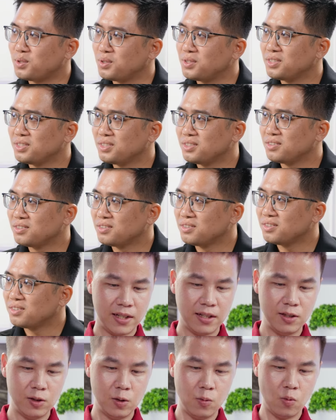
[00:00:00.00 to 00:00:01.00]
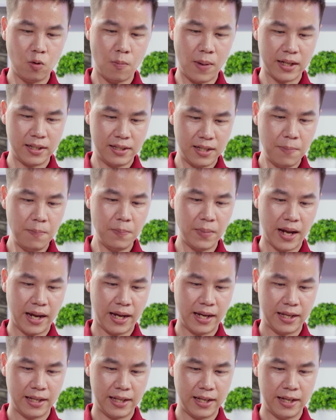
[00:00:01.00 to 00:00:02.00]
rồi. rồi ok. Vậy chân dung của bạn Trâm
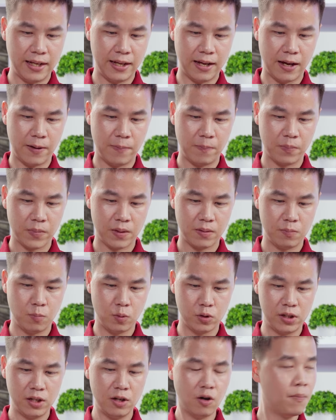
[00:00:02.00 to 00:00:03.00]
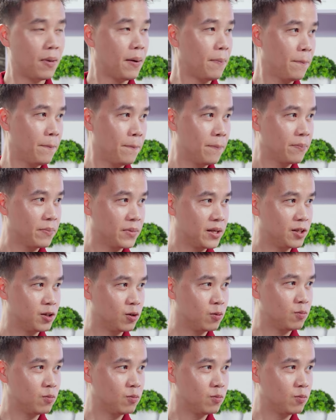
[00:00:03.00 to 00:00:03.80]
này thì uh, một single mom thì